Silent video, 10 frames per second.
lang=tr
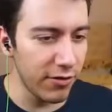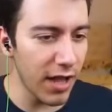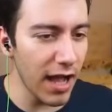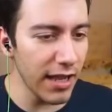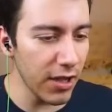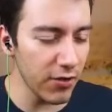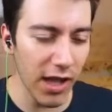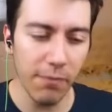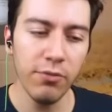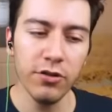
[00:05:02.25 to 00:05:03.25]
Dünyanın en
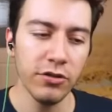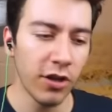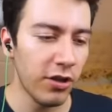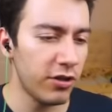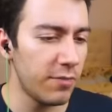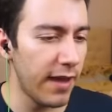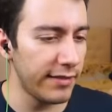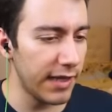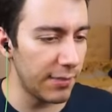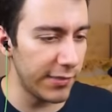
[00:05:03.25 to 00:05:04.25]
güzel buluşu olurdu
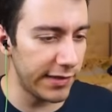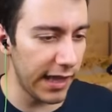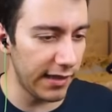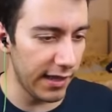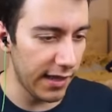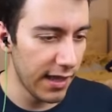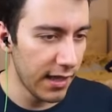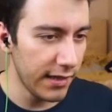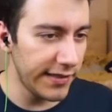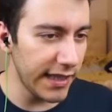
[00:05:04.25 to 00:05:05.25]
bence yapılsaydı.
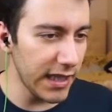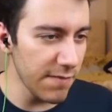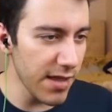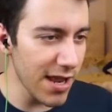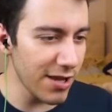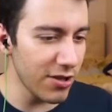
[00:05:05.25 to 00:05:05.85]
İstediğim yere